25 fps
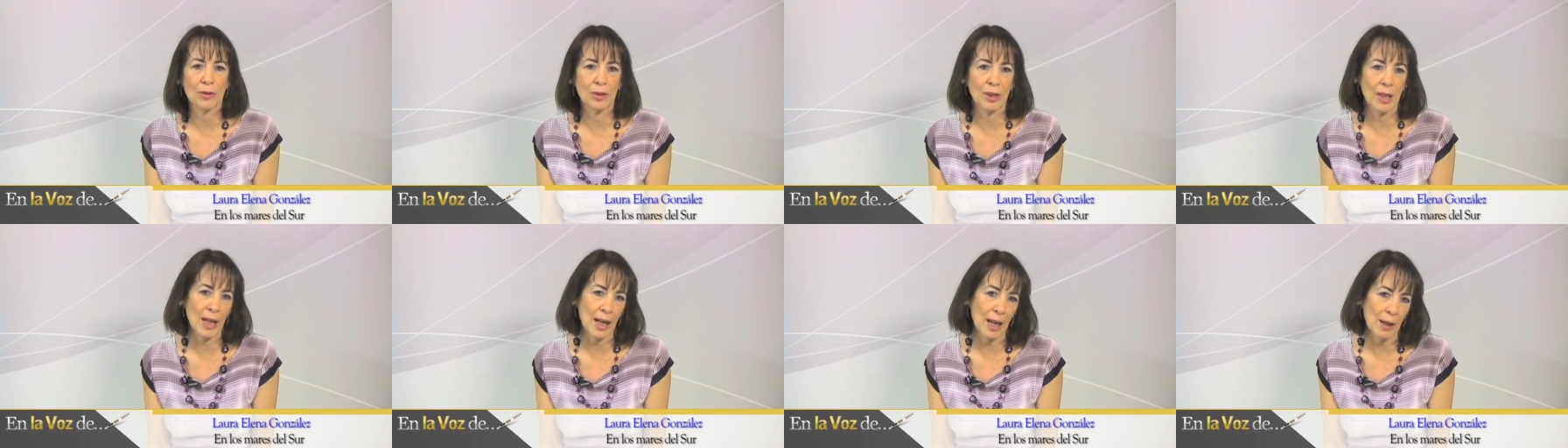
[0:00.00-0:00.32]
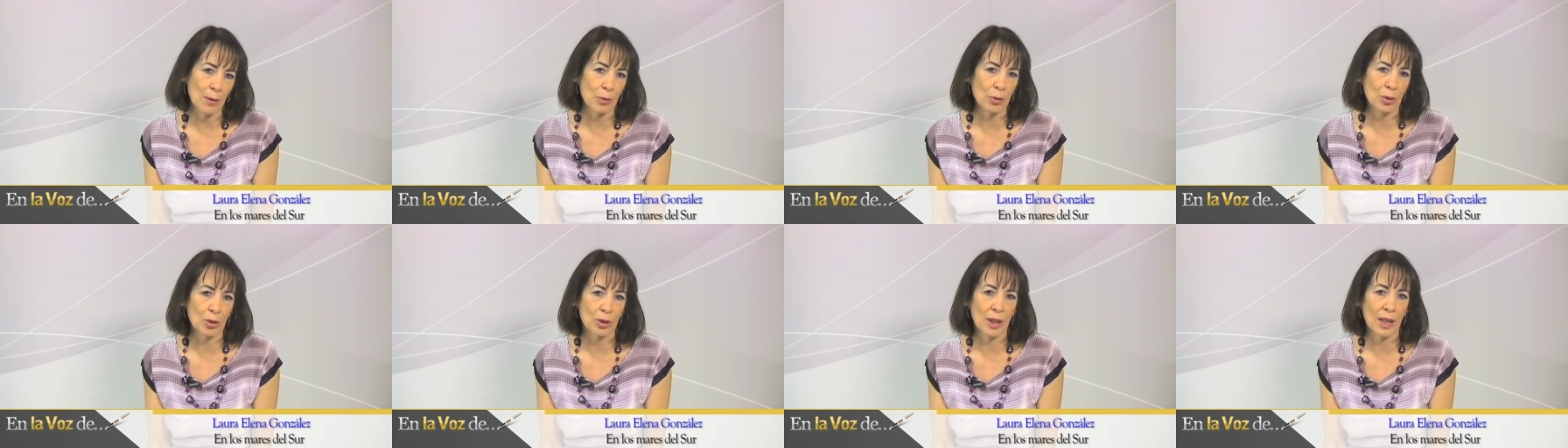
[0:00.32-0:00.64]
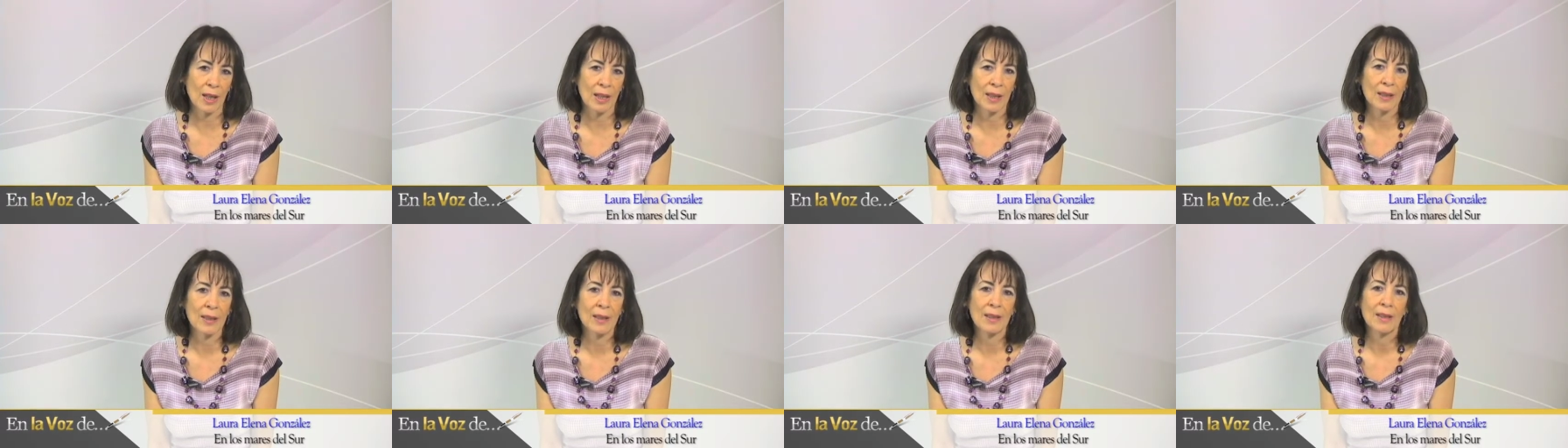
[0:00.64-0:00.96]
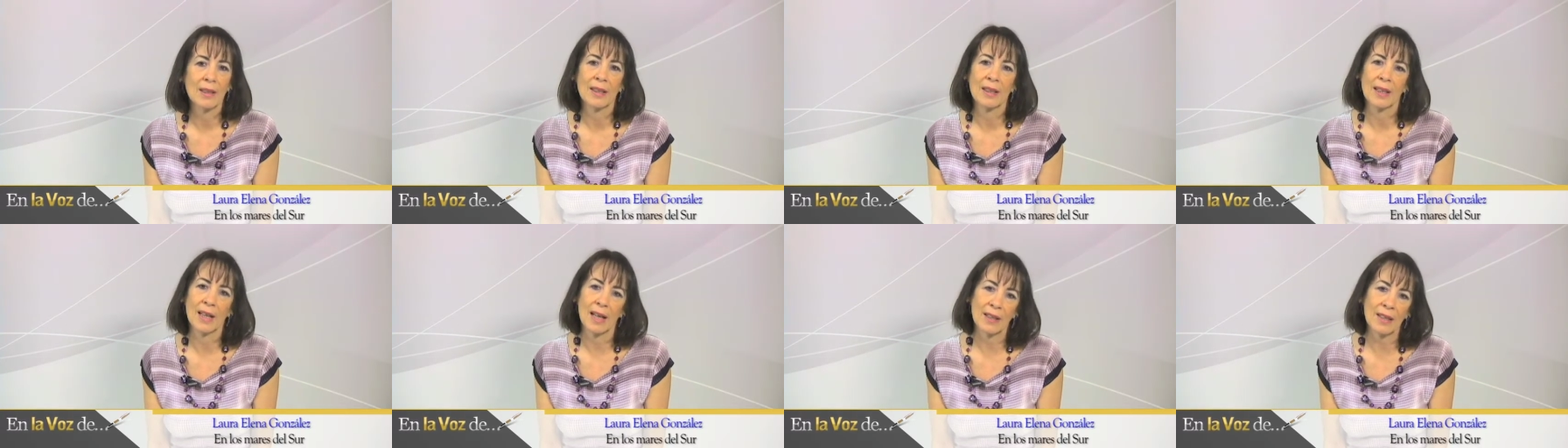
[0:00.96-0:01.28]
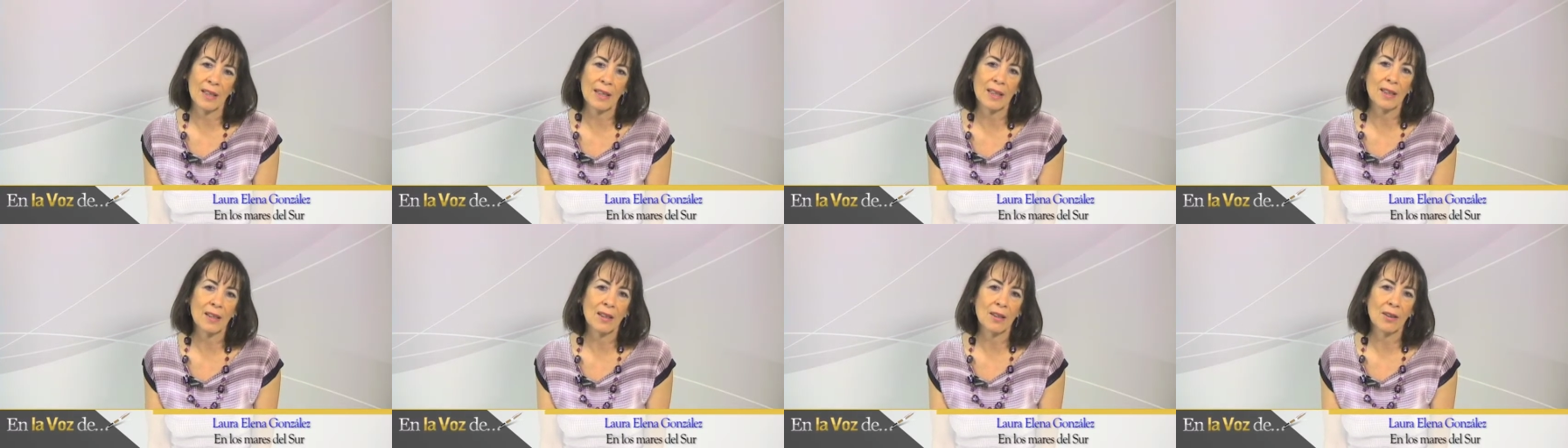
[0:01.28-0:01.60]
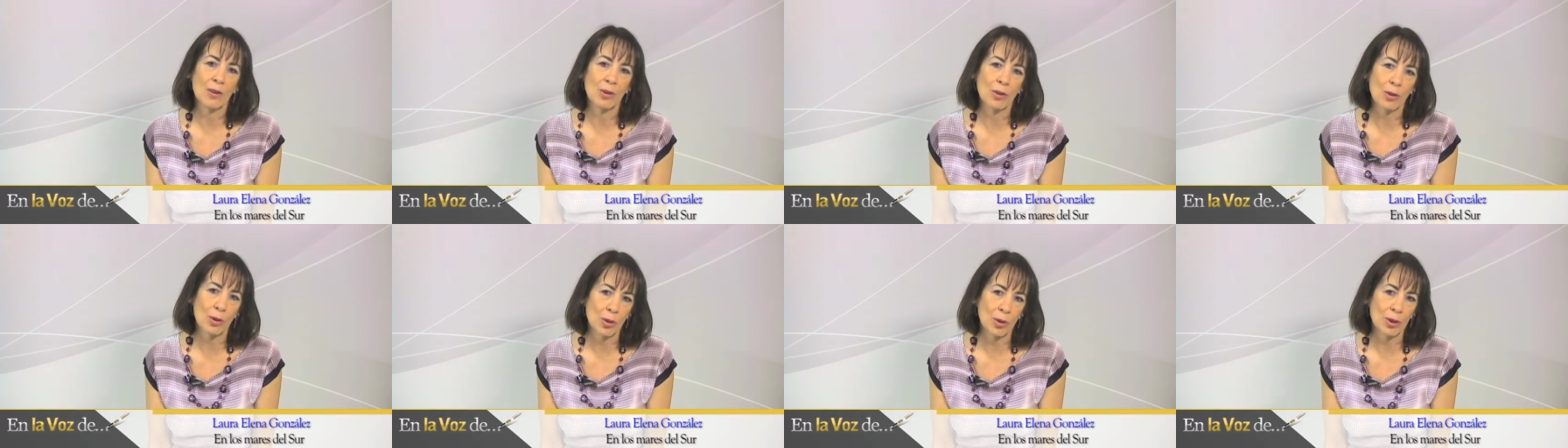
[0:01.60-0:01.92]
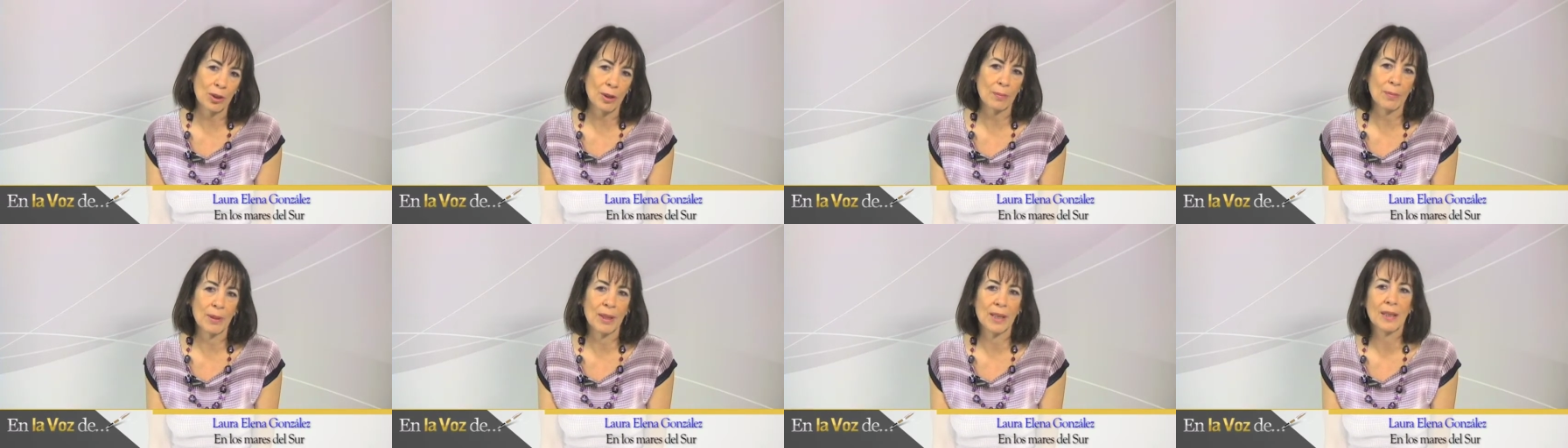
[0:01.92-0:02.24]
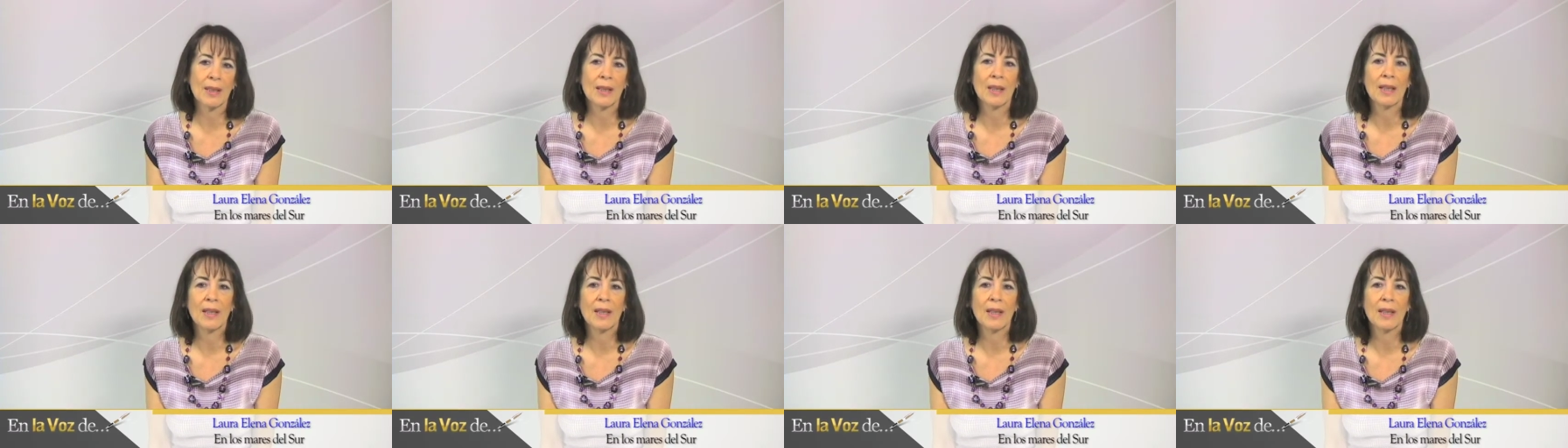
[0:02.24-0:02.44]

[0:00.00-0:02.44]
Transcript: de la otra, Nadine Gordimer,